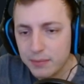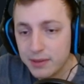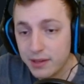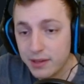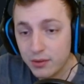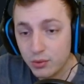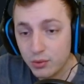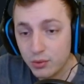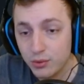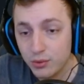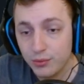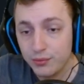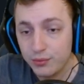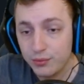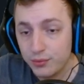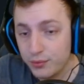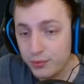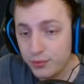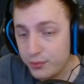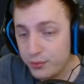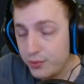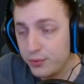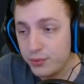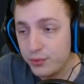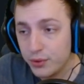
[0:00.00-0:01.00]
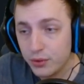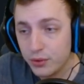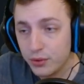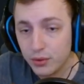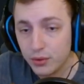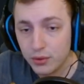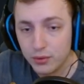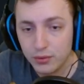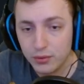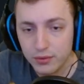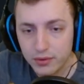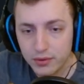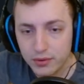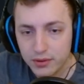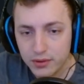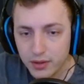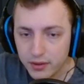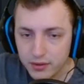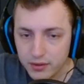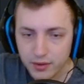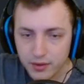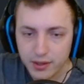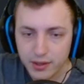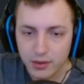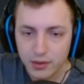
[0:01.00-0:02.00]
Ça se trouve, vous, votre compte, ce
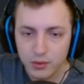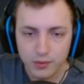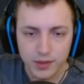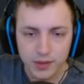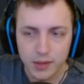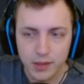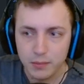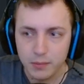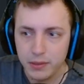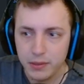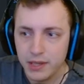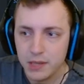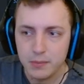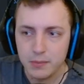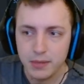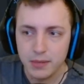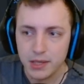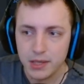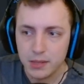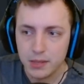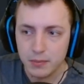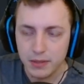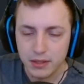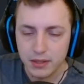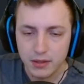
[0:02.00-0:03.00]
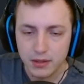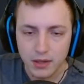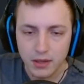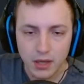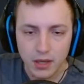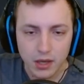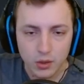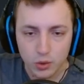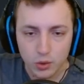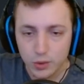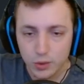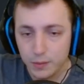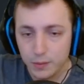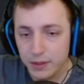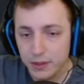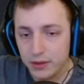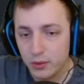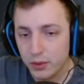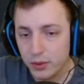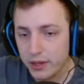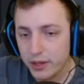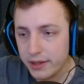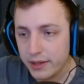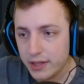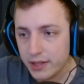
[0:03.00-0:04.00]
sera d'office speed HP HP ou speed
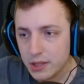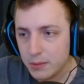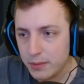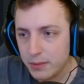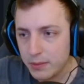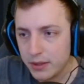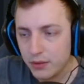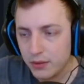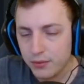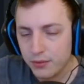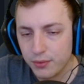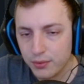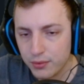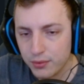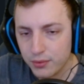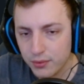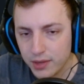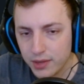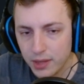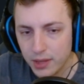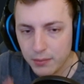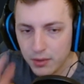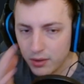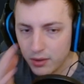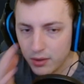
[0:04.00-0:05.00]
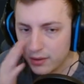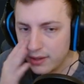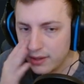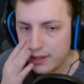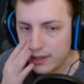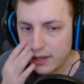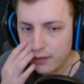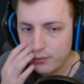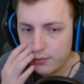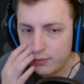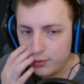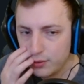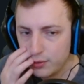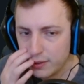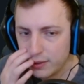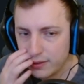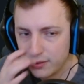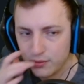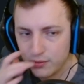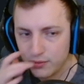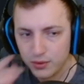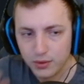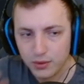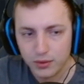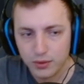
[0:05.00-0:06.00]
Tocrit HP en fonction des meilleurs dégâts que vous aurez
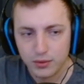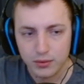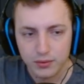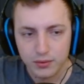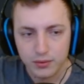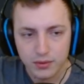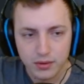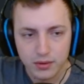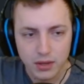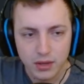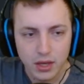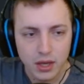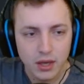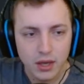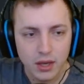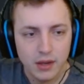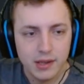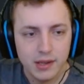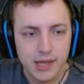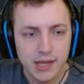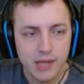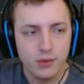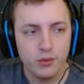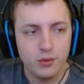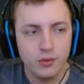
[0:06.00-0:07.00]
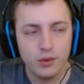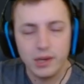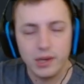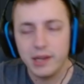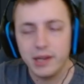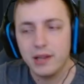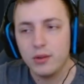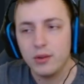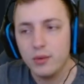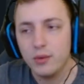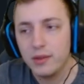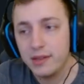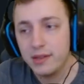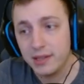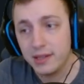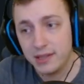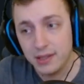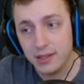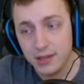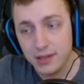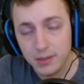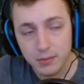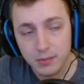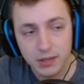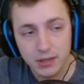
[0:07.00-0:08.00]
sur votre compte, si vous voulez une
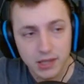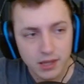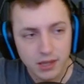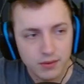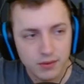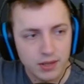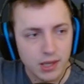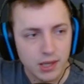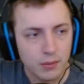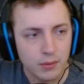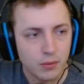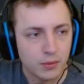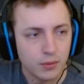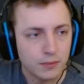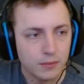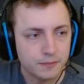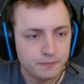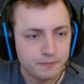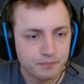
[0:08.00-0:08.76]
certaine speed évidemment.